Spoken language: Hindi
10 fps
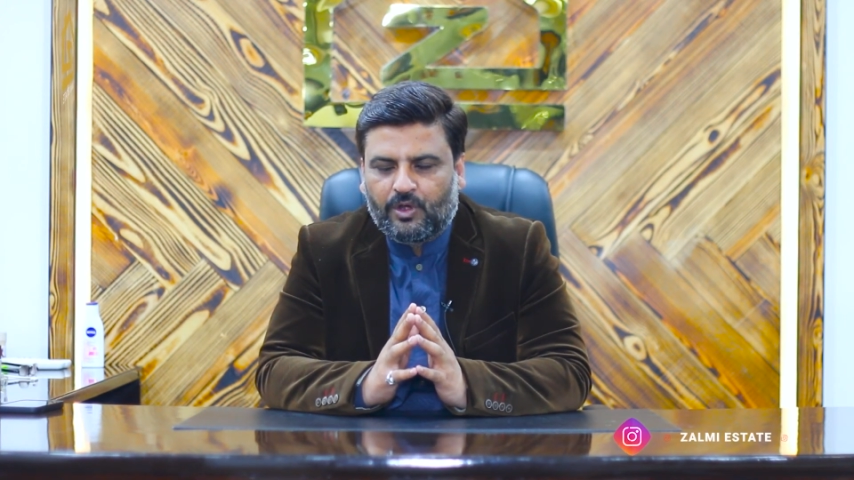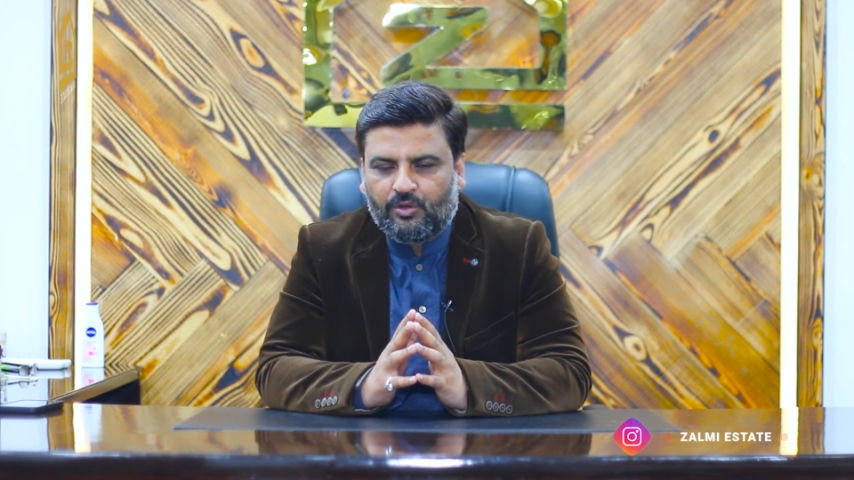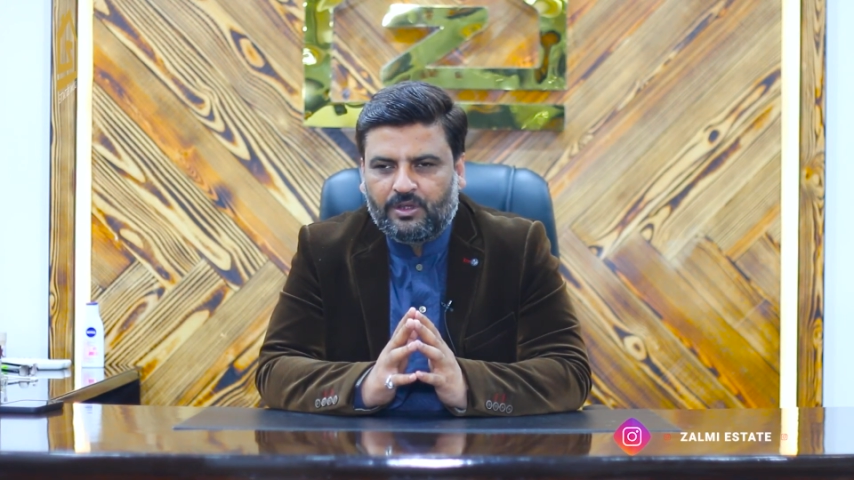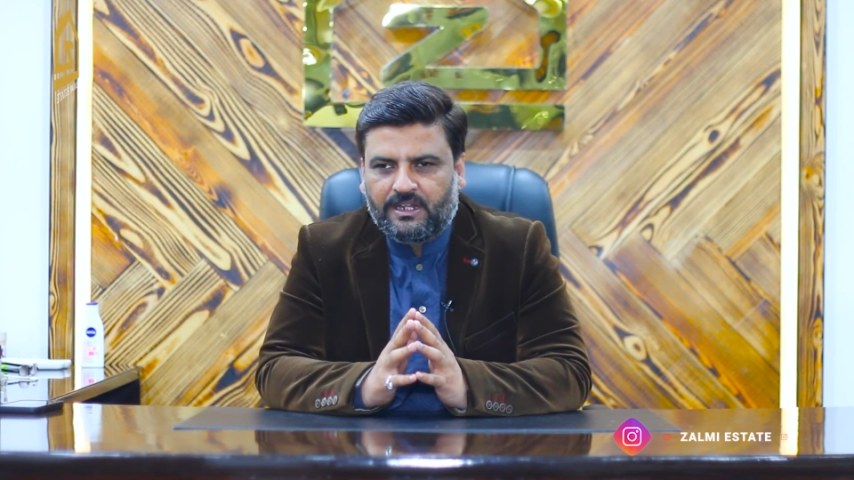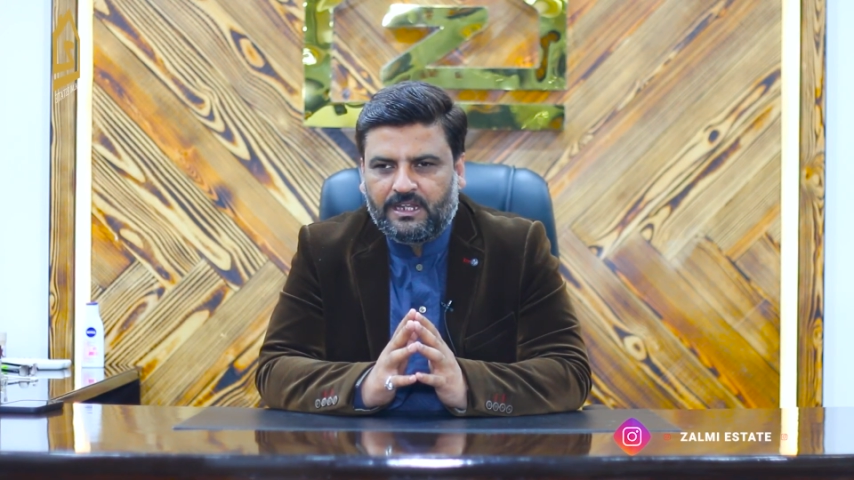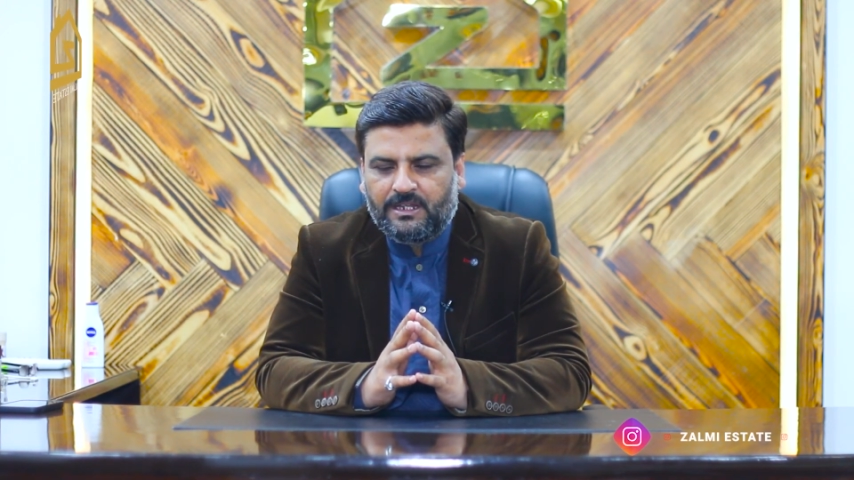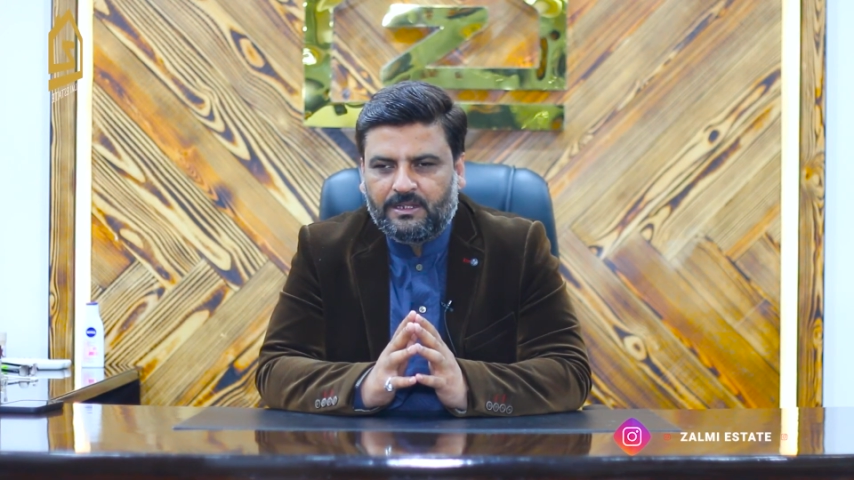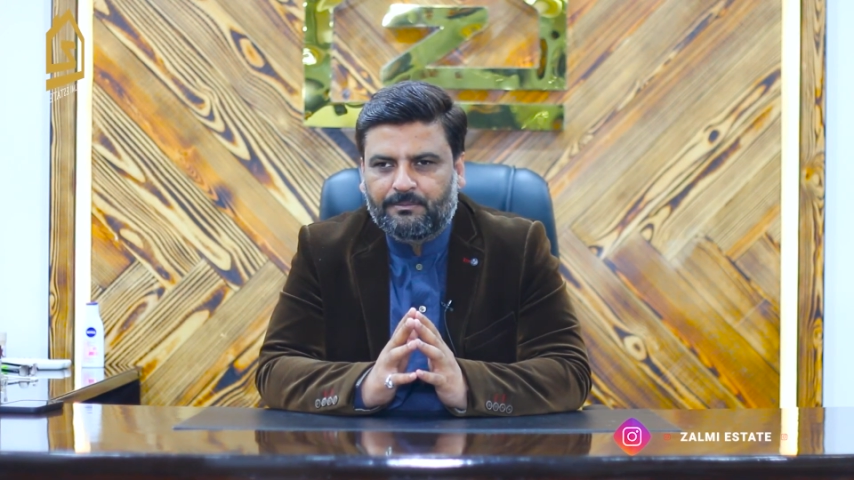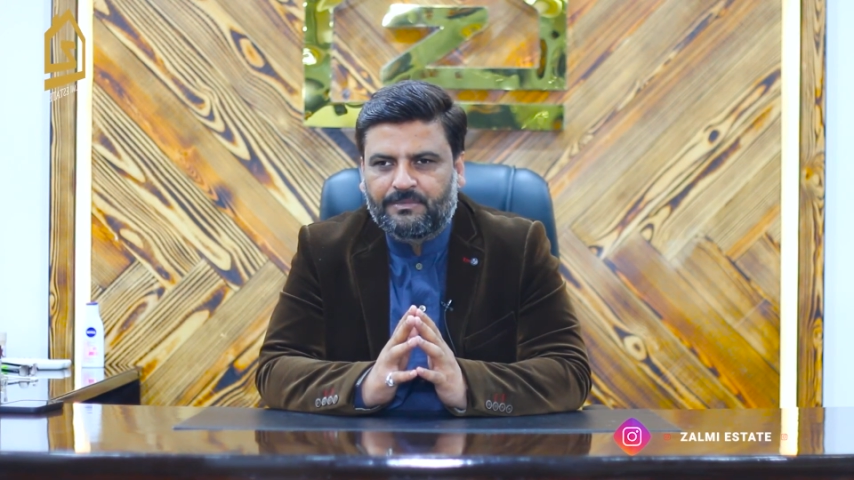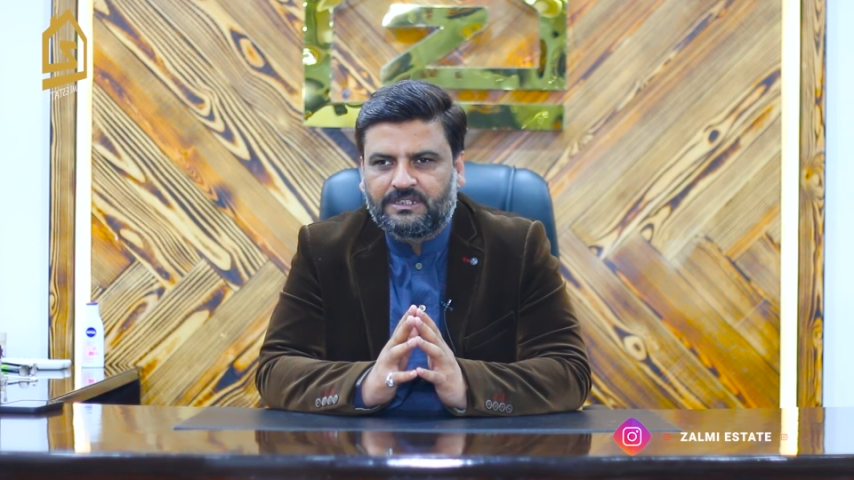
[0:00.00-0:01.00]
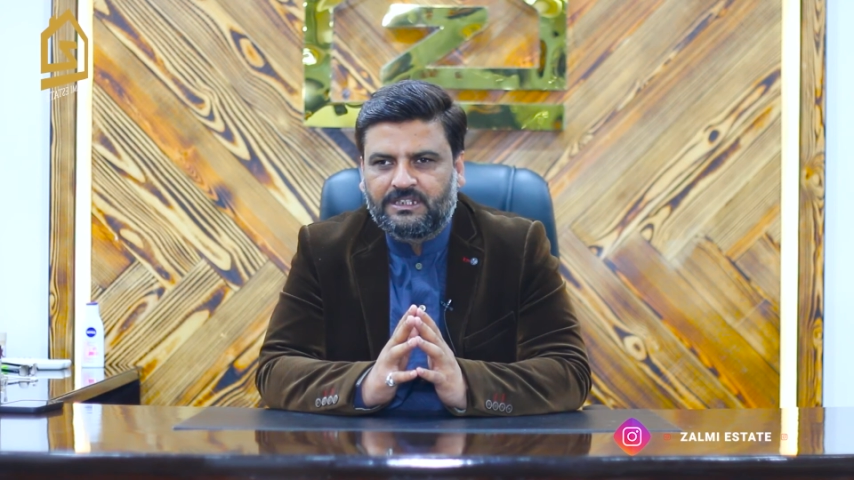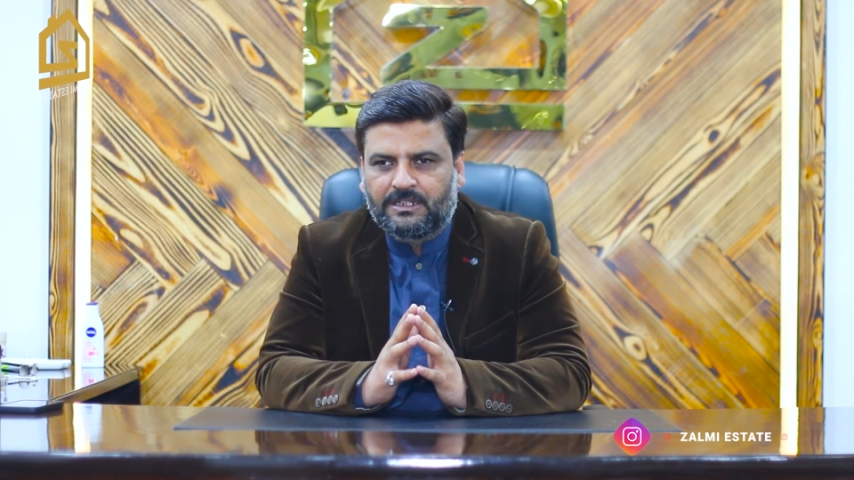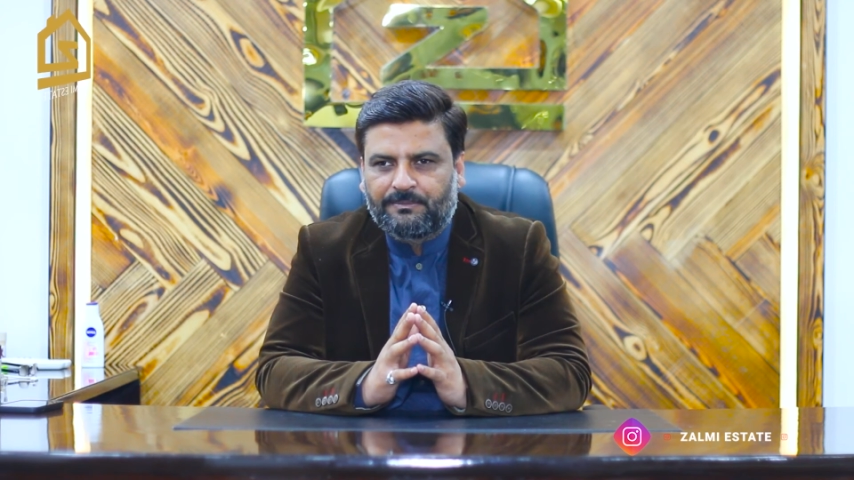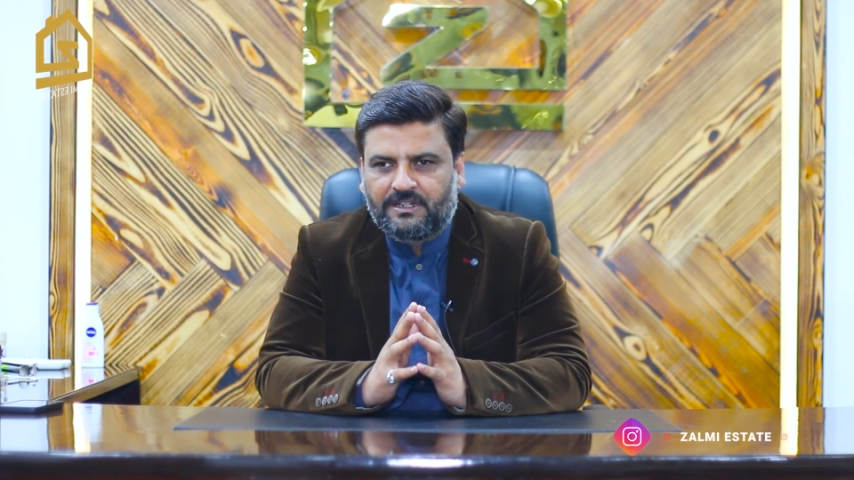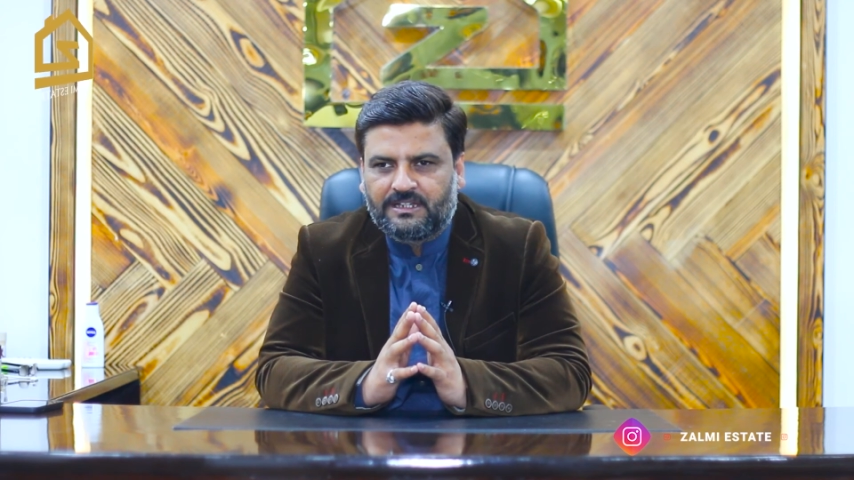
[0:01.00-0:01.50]
फॉलो करें
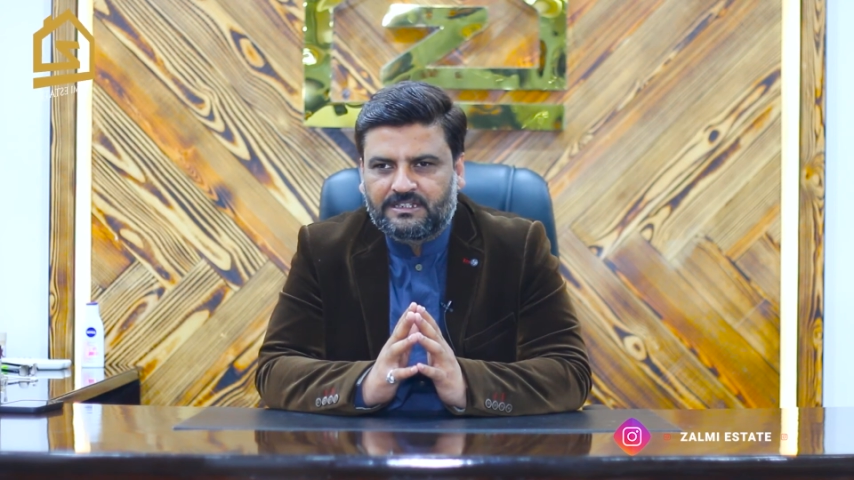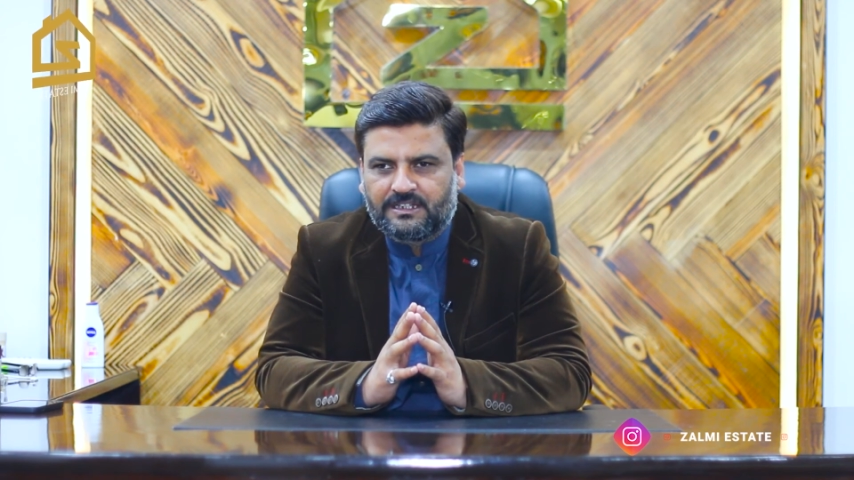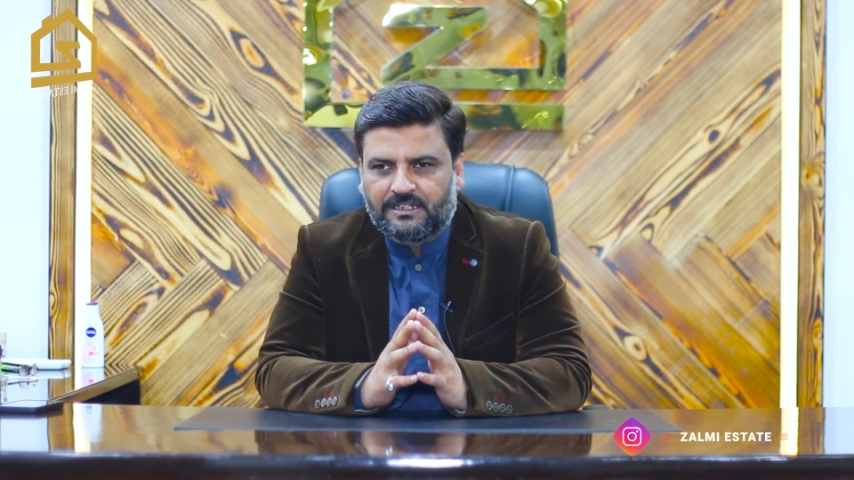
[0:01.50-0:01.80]
मज़ीद अपडेट्स